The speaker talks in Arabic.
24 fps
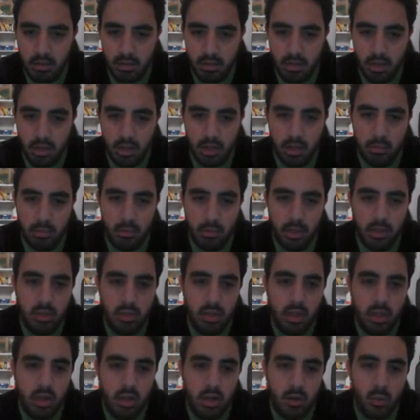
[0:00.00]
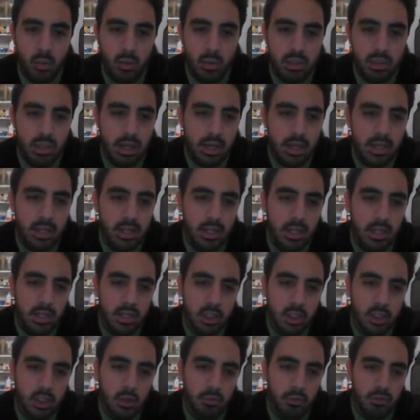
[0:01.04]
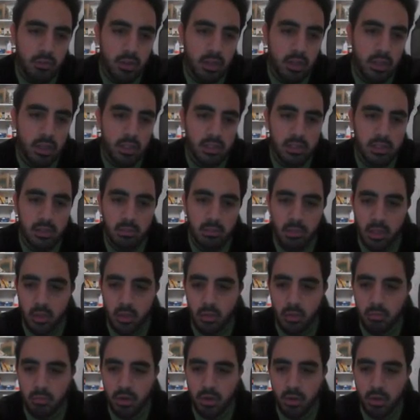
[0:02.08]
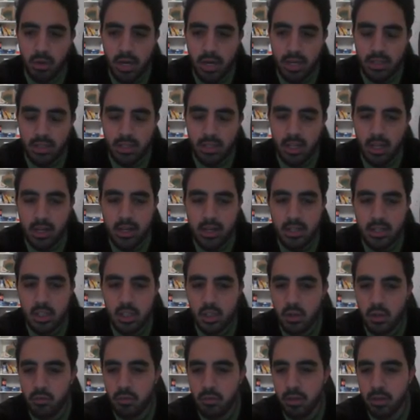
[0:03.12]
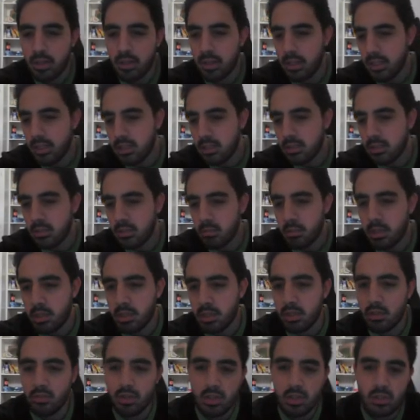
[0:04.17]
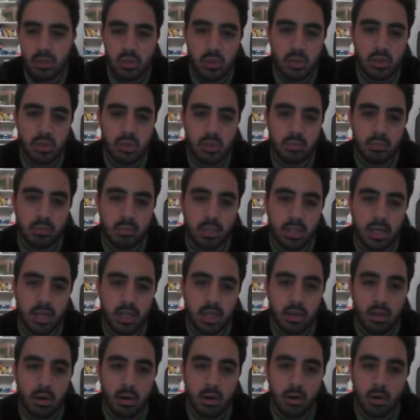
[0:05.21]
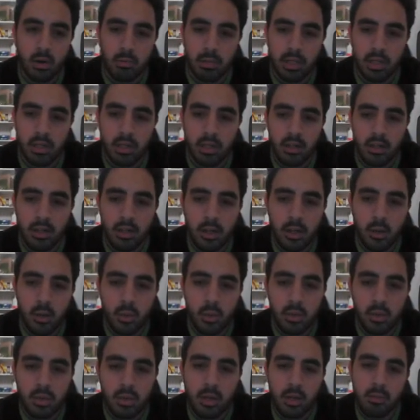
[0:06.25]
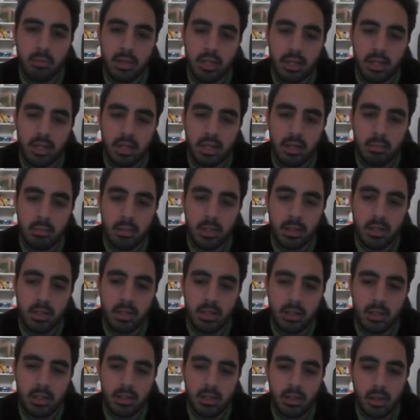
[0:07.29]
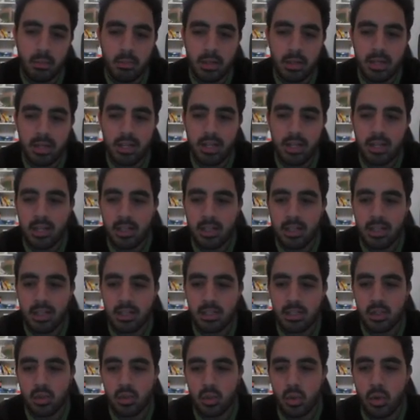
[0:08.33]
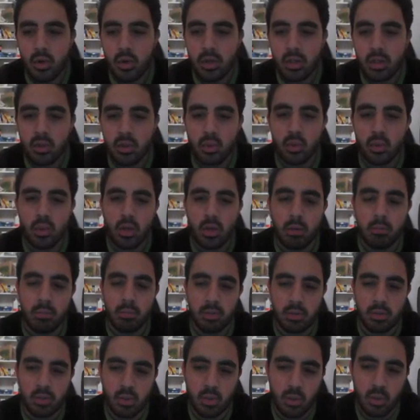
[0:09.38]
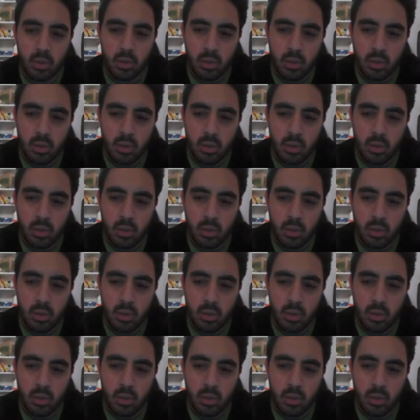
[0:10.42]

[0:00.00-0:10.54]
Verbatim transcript: على بعض ودي اي شافل ليست منهم فهو هيديلنا شافل ليست من الديفايزرز بتاعه الرقمين وطالب مننا ايه بقى طالب مننا احنا نريستور التو نمبرز دول